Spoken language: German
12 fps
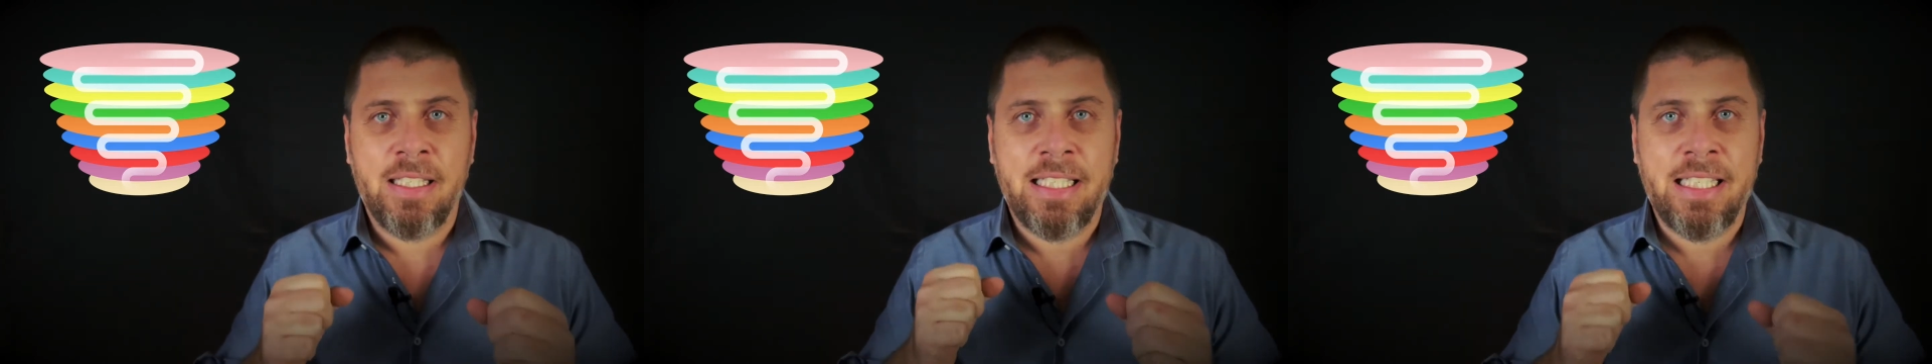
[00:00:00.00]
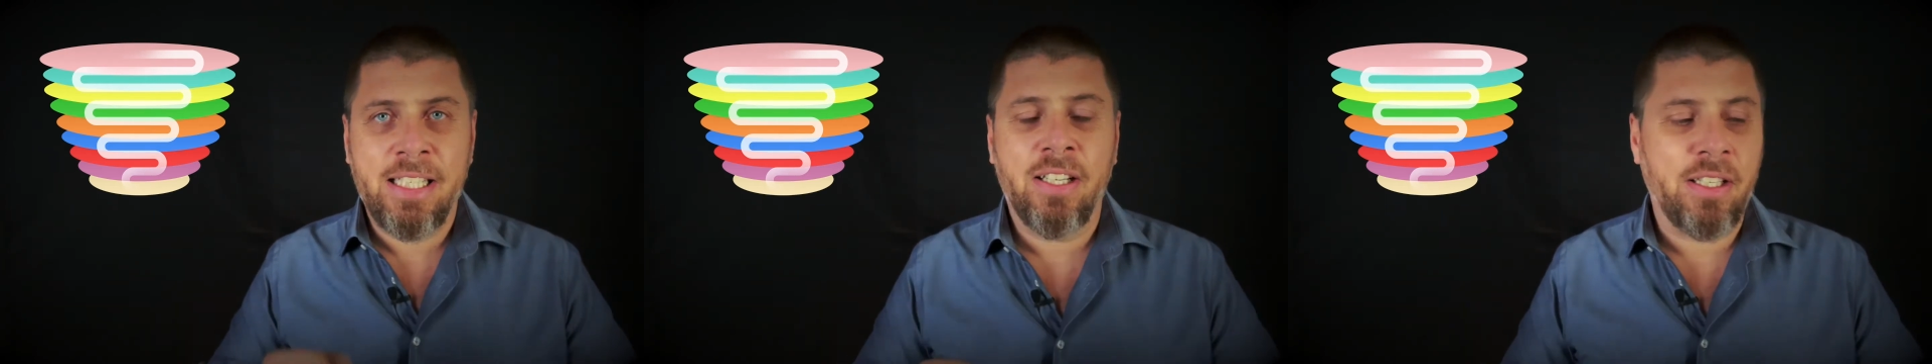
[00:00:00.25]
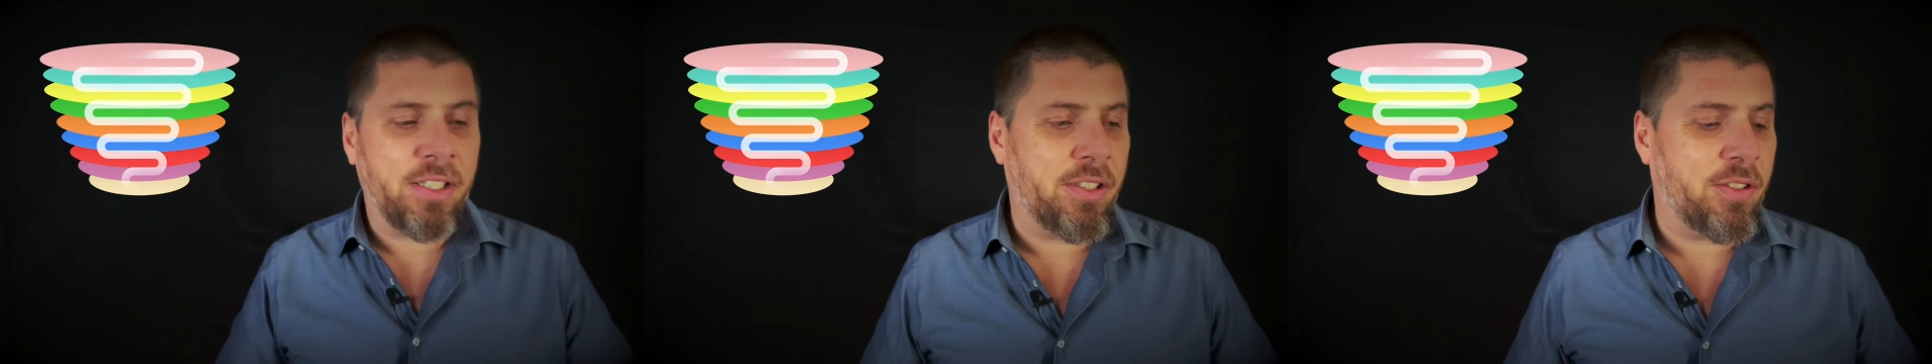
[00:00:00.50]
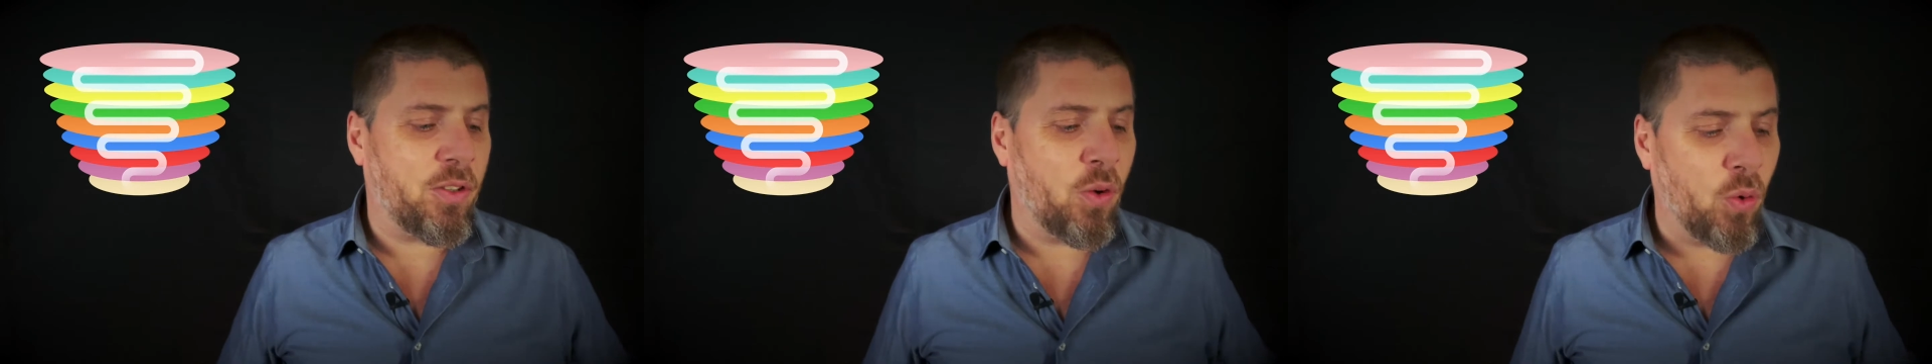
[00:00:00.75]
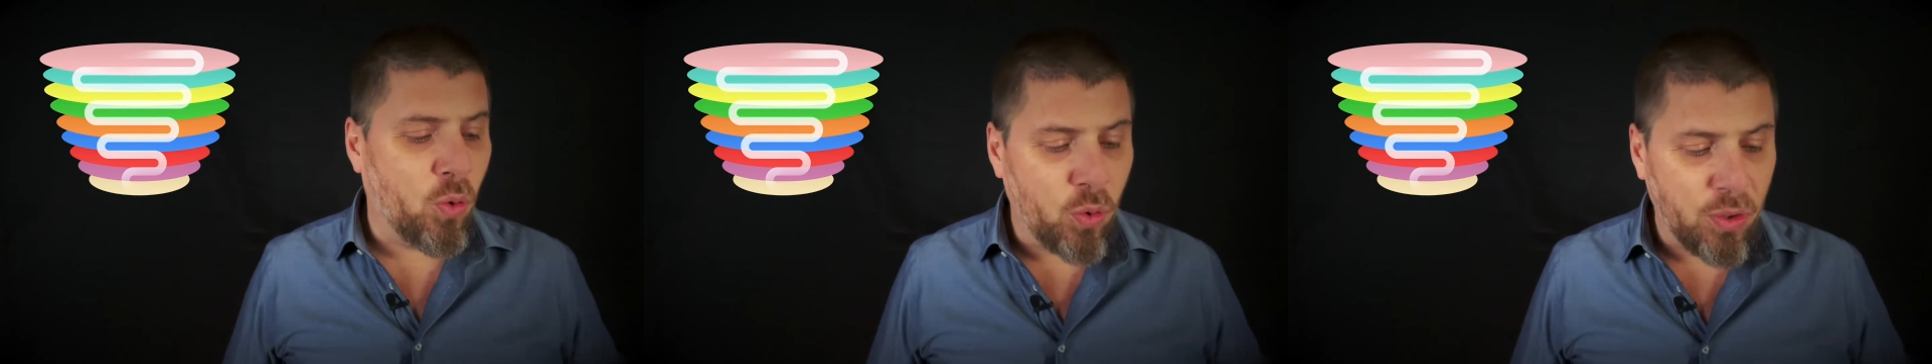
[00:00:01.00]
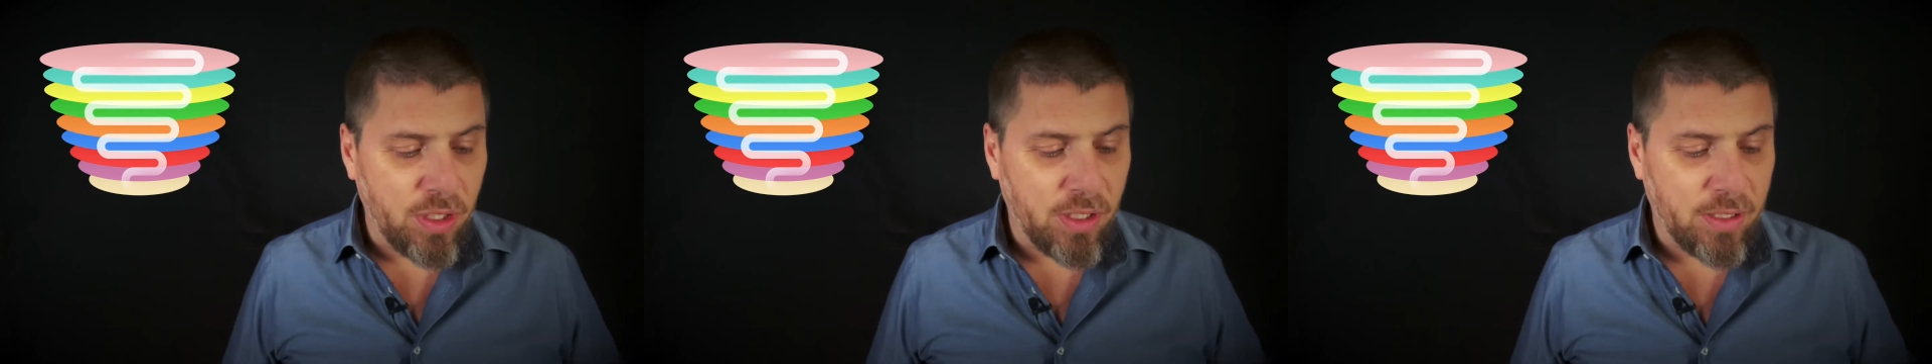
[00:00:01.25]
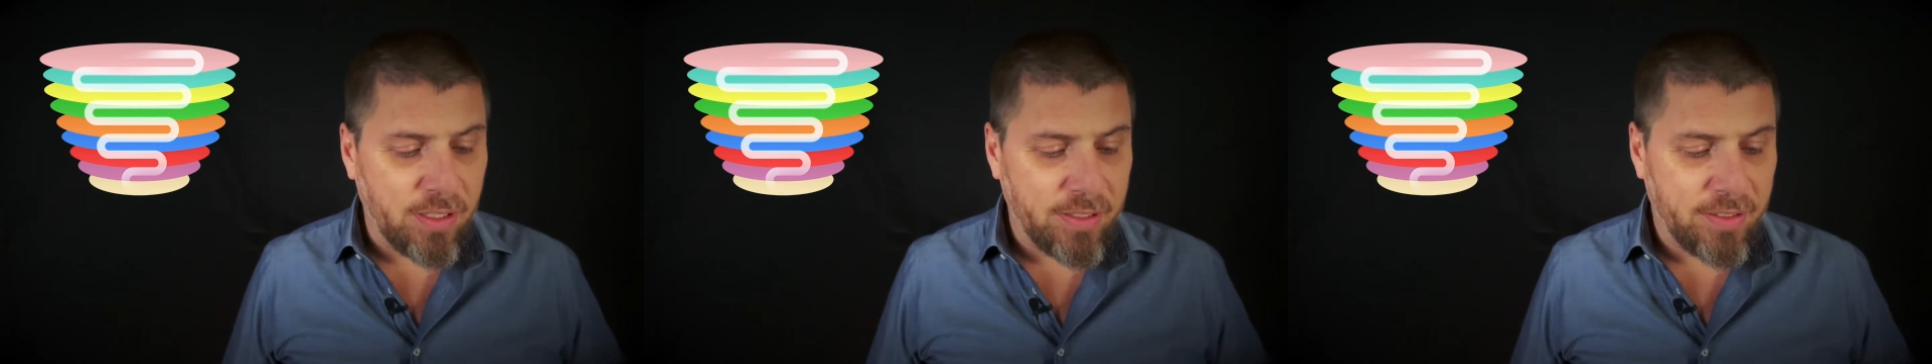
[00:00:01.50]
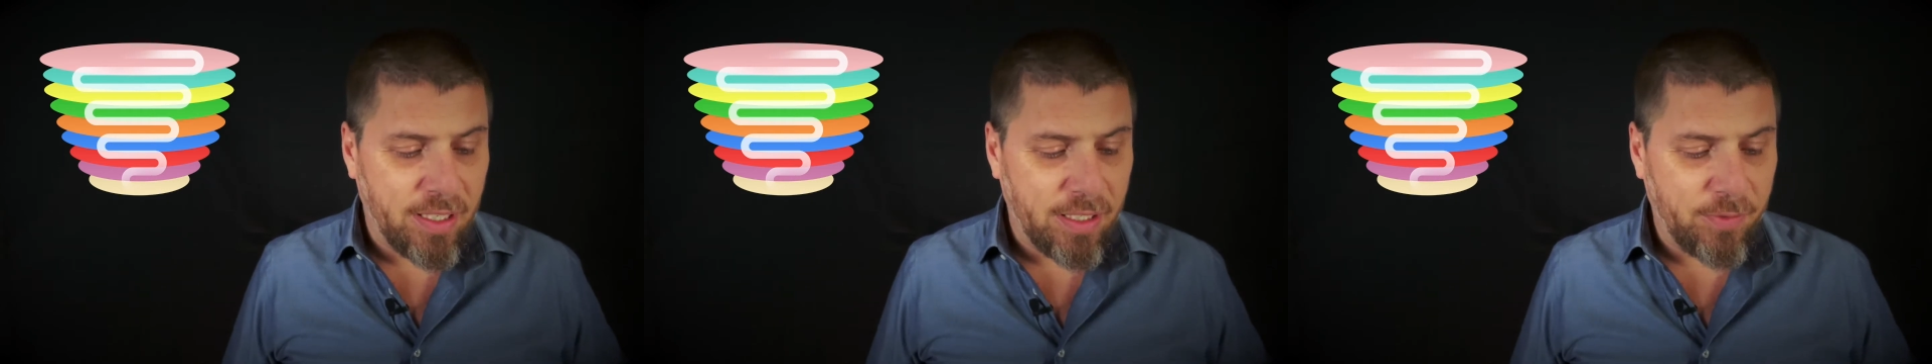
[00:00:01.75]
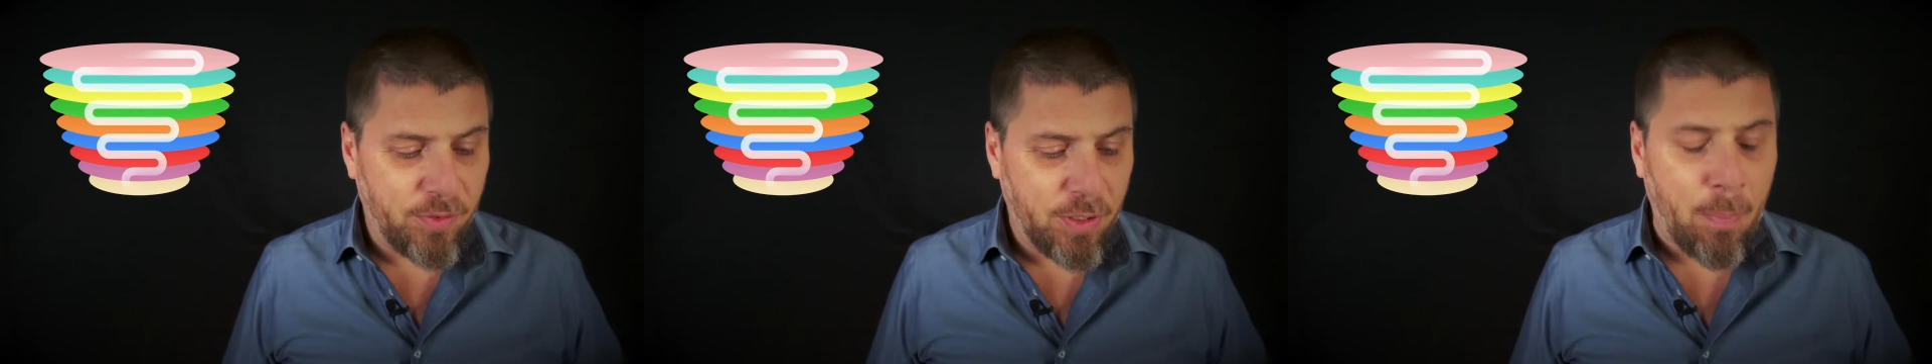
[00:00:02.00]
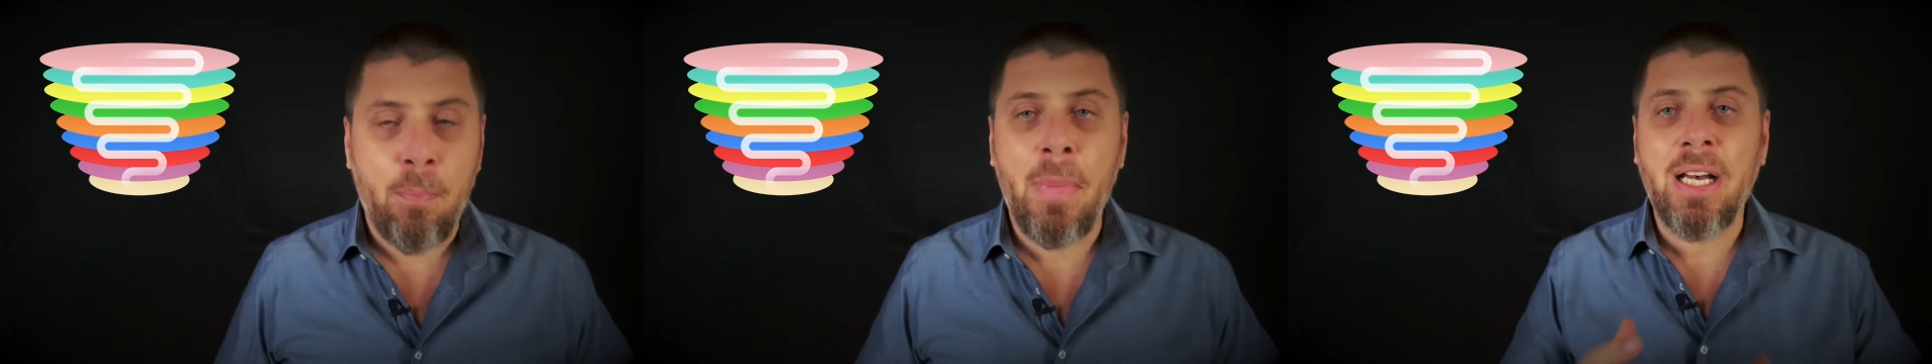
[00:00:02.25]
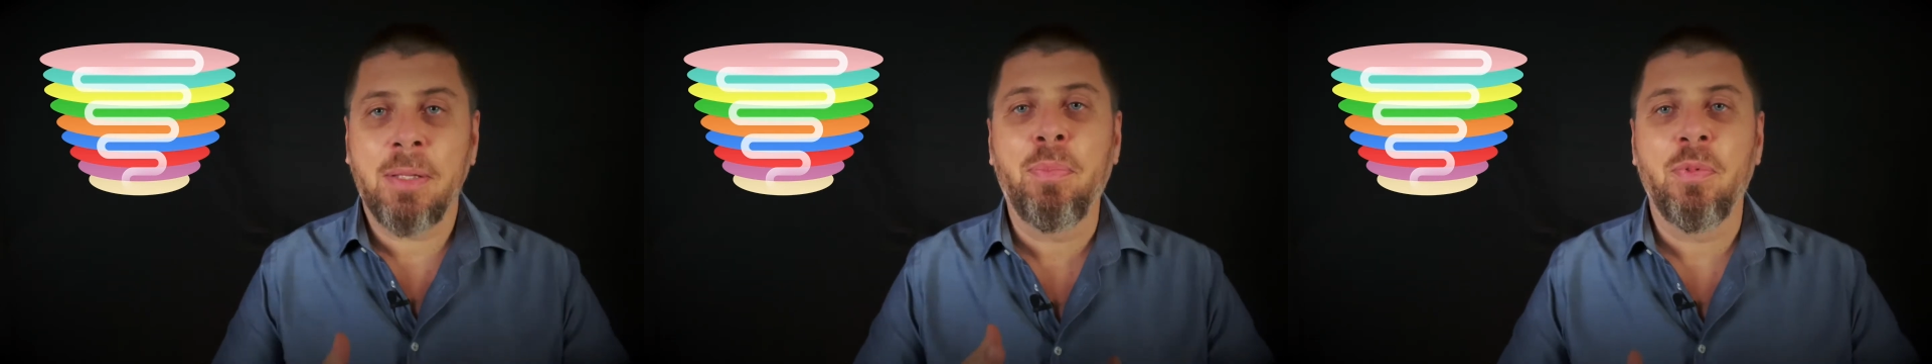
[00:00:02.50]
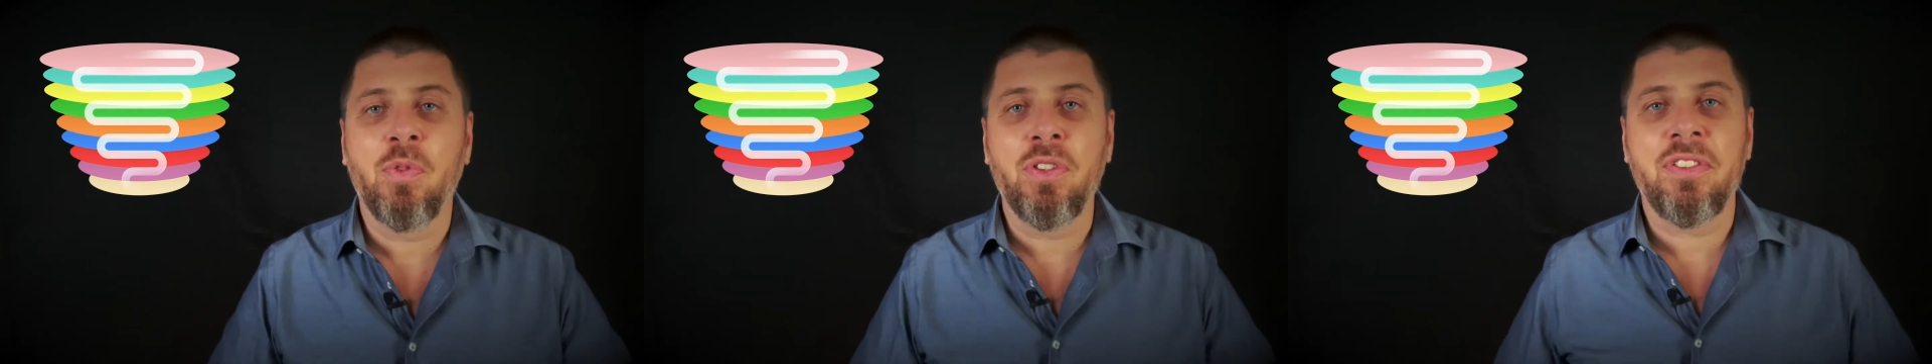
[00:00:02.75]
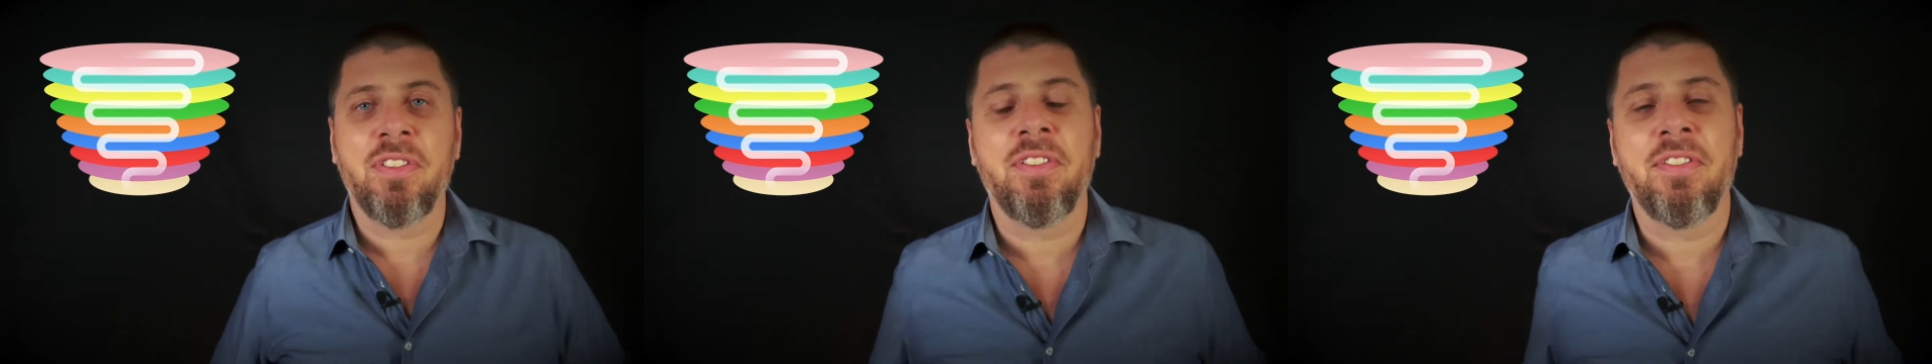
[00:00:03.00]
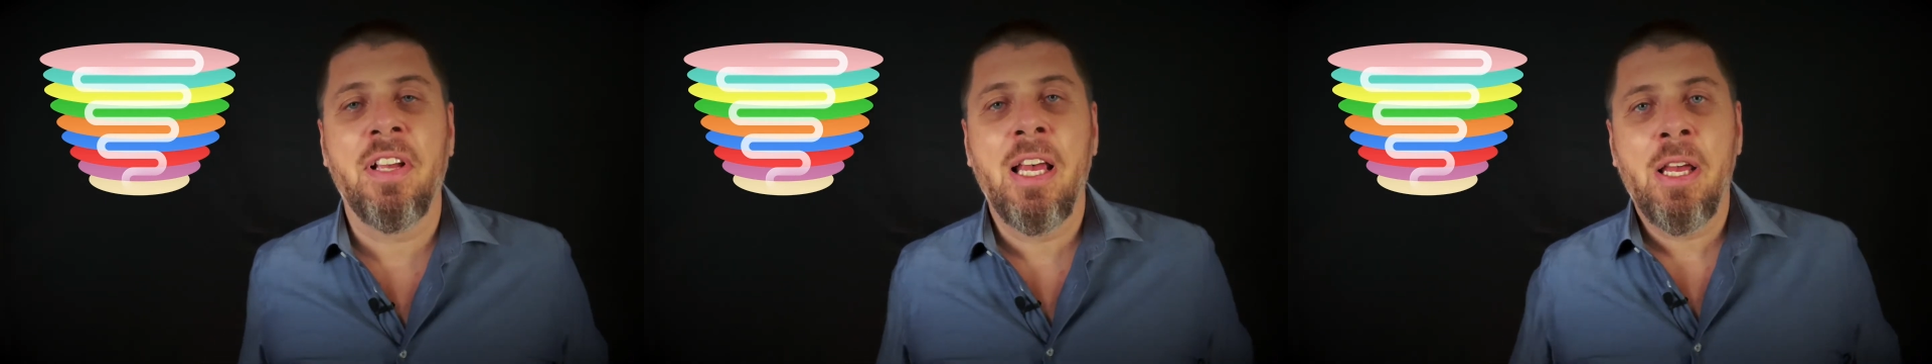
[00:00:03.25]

kriegerisches oder sagen wir machtbewusstes